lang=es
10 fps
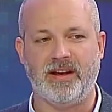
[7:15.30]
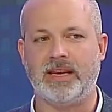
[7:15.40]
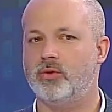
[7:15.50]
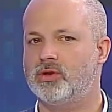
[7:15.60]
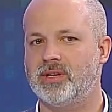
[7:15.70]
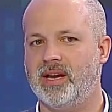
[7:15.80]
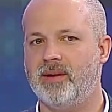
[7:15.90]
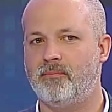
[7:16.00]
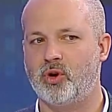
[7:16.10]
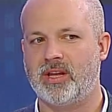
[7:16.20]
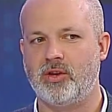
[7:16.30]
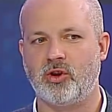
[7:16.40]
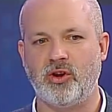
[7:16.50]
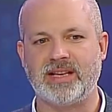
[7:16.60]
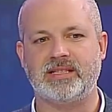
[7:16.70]
a las fake news eh, porque
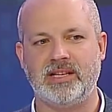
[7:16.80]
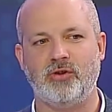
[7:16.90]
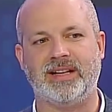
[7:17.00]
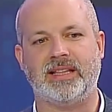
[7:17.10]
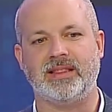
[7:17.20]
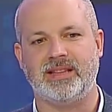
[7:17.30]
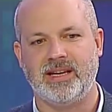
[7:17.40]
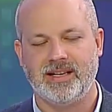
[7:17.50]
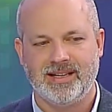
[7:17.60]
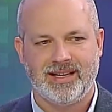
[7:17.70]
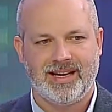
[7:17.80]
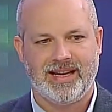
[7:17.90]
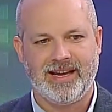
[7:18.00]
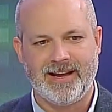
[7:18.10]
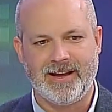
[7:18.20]
yo creo que han sido bastante
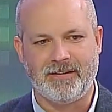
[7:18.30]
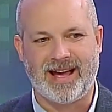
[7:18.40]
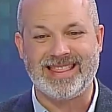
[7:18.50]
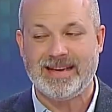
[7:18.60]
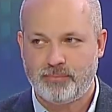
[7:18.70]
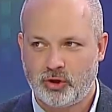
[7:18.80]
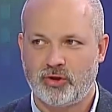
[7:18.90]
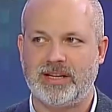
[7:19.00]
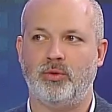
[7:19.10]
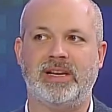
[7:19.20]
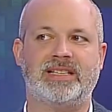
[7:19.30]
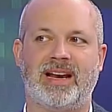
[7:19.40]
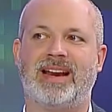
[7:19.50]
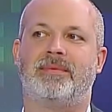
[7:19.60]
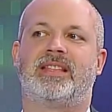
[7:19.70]
eh, adeptos en
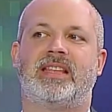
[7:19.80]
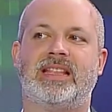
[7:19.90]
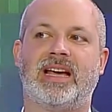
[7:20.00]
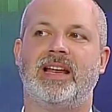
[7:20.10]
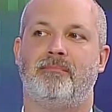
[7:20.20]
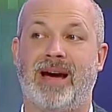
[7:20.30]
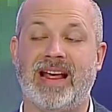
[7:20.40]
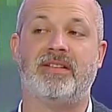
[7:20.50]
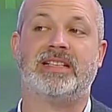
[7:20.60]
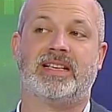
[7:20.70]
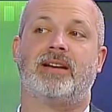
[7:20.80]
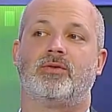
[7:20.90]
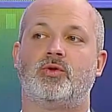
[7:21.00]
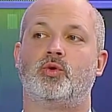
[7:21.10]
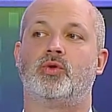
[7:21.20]
utilizar herramientas digitales para
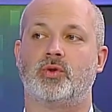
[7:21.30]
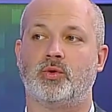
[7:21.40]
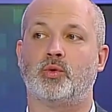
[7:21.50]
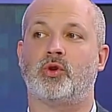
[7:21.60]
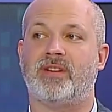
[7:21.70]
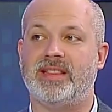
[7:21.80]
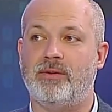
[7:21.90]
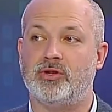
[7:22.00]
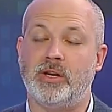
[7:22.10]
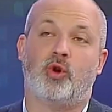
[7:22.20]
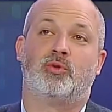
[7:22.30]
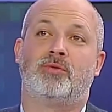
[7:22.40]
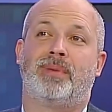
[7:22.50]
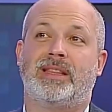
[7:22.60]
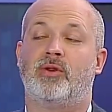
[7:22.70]
avanzar sus, objetivos y como
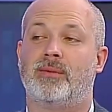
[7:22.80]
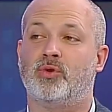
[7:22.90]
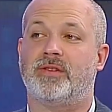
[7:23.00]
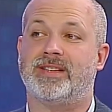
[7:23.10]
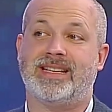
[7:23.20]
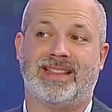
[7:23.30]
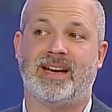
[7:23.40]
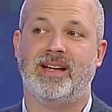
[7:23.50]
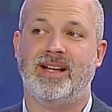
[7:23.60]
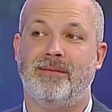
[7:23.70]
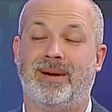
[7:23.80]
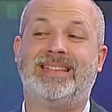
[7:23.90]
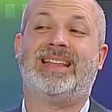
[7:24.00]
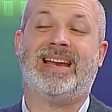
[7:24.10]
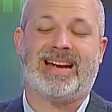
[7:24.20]
son partidos que muchas veces están
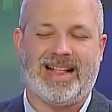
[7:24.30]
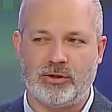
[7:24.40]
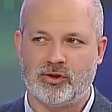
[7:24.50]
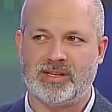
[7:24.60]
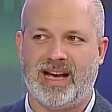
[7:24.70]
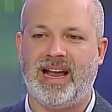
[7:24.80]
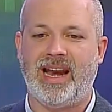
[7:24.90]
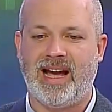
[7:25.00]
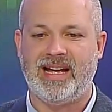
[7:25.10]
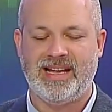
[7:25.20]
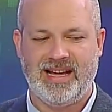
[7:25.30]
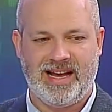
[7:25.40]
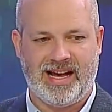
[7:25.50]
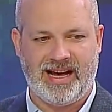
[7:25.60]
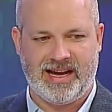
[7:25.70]
bastante alejados a la,
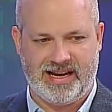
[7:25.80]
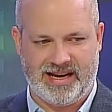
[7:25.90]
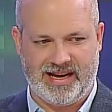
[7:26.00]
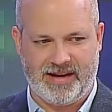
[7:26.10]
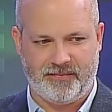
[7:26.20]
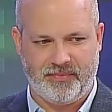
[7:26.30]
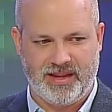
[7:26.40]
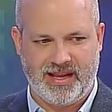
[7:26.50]
a,